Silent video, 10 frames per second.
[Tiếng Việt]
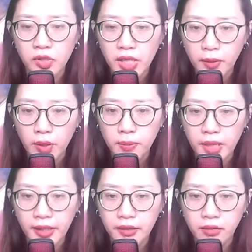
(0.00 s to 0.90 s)
Trang web
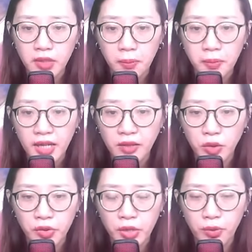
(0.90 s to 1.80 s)
này lập ra
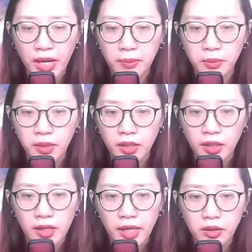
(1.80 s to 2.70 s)
từ nhiều năm,
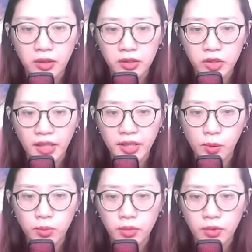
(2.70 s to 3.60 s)
ngày thường sẽ
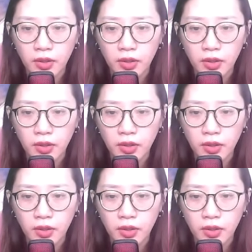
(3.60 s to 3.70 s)
đóng,